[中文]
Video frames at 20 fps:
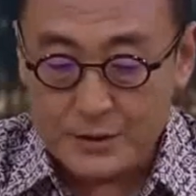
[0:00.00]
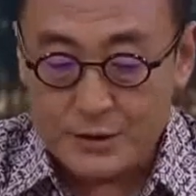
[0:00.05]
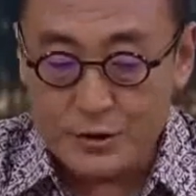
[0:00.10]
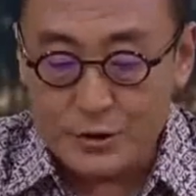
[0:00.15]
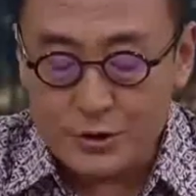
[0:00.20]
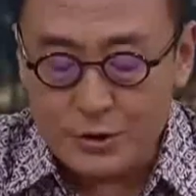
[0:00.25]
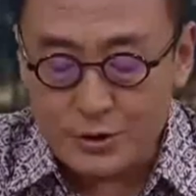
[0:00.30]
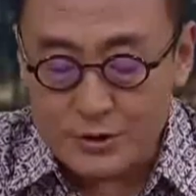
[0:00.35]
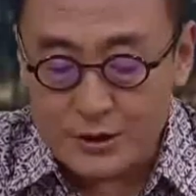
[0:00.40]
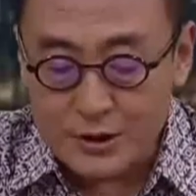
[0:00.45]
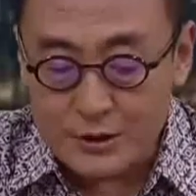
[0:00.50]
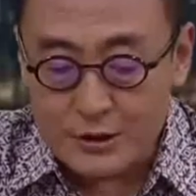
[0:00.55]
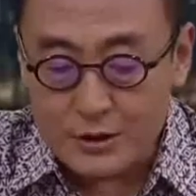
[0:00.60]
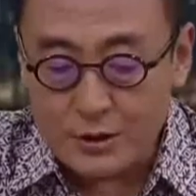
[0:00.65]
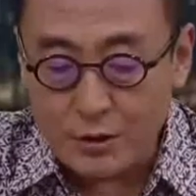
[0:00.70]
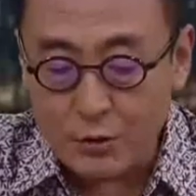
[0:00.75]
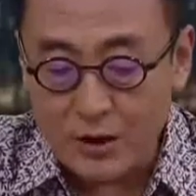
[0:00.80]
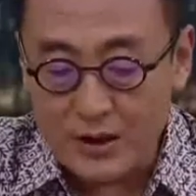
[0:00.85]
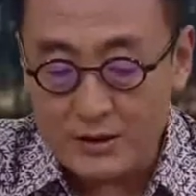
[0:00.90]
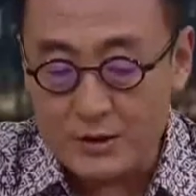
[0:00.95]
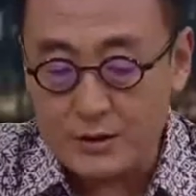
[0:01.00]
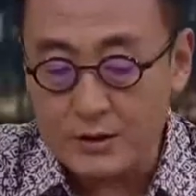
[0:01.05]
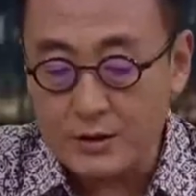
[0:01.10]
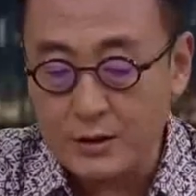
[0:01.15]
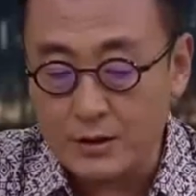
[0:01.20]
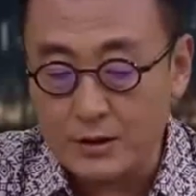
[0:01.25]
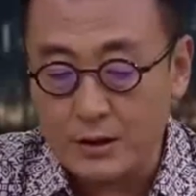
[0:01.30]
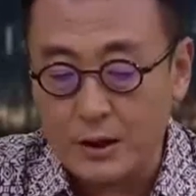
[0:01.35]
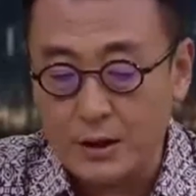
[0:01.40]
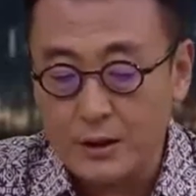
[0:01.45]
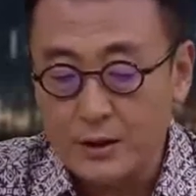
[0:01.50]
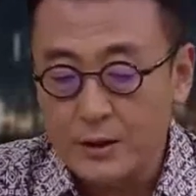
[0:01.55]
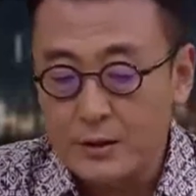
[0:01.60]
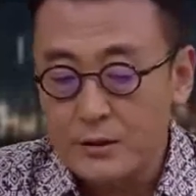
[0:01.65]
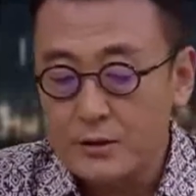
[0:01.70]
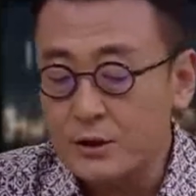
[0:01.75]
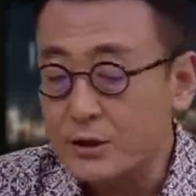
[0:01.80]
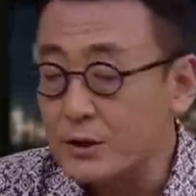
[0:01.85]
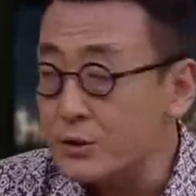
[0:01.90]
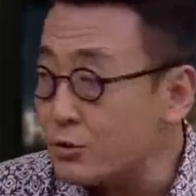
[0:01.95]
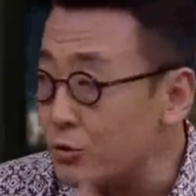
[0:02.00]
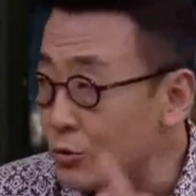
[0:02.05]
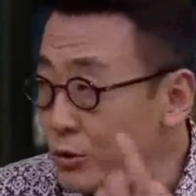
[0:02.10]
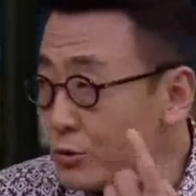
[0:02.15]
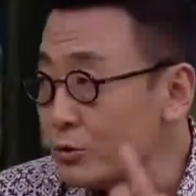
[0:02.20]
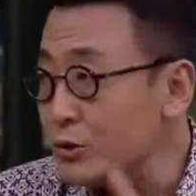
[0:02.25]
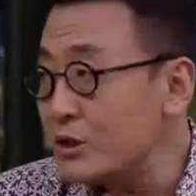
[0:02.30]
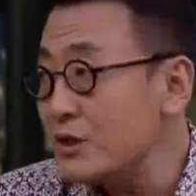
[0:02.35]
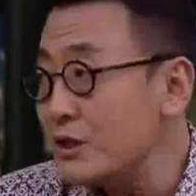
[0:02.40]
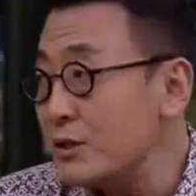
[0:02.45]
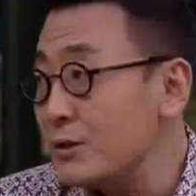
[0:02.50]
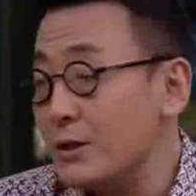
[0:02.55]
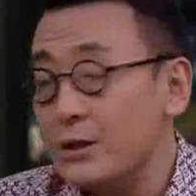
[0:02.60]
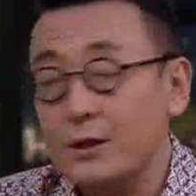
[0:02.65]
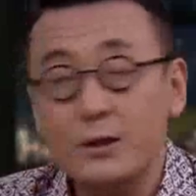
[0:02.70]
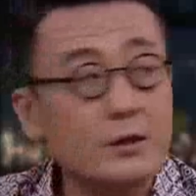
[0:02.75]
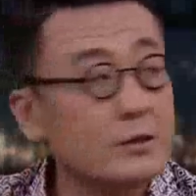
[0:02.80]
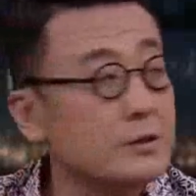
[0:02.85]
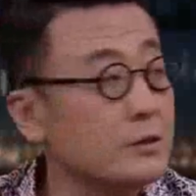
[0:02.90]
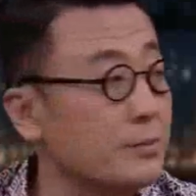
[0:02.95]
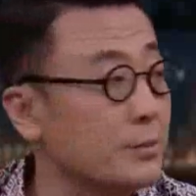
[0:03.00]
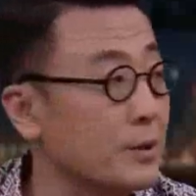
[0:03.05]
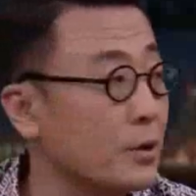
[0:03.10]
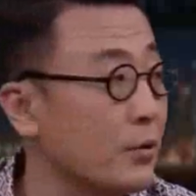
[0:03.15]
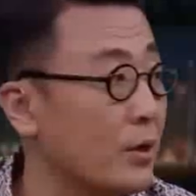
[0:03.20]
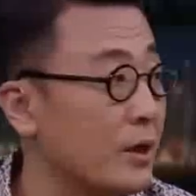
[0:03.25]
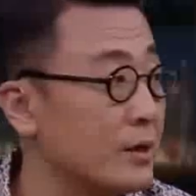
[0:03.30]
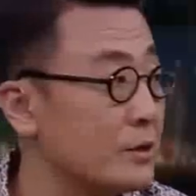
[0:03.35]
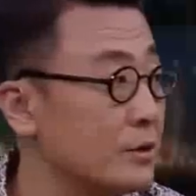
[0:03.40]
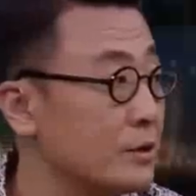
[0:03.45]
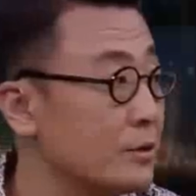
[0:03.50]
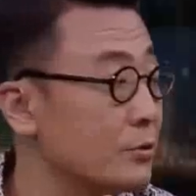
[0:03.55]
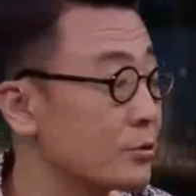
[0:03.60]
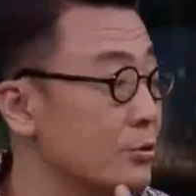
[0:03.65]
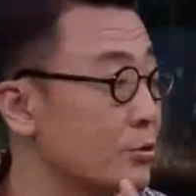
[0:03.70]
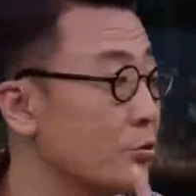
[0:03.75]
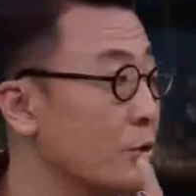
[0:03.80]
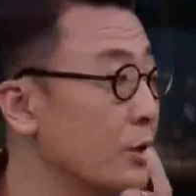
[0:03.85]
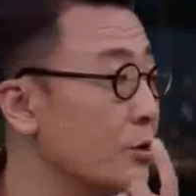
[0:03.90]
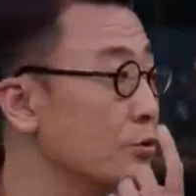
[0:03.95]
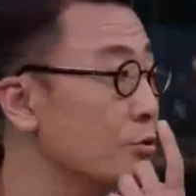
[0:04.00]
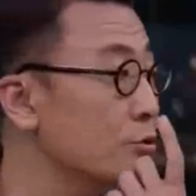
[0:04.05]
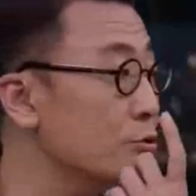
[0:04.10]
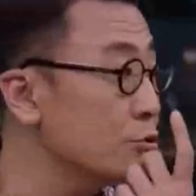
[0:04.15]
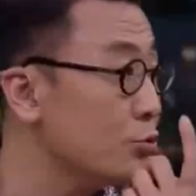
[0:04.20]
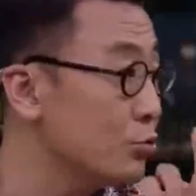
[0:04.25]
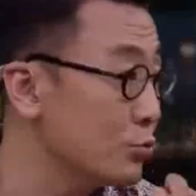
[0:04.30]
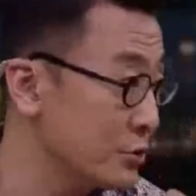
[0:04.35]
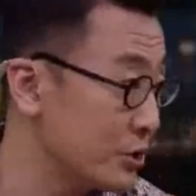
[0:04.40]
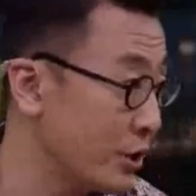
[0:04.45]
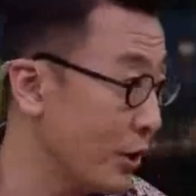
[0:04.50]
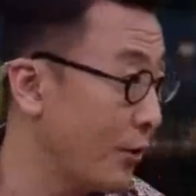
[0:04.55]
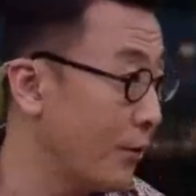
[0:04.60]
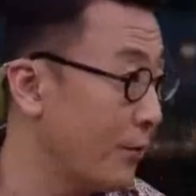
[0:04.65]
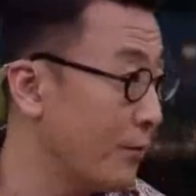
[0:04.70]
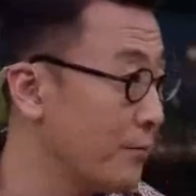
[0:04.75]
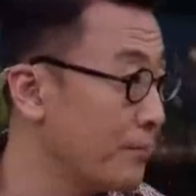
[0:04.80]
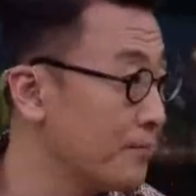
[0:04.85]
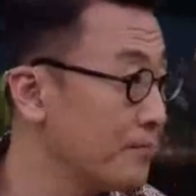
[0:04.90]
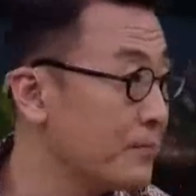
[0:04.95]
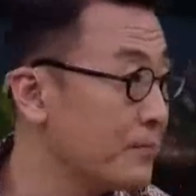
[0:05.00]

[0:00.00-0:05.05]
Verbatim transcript: 你知道在这个话题上呢，提出了最近的一个热门话题，就是关于宋朝。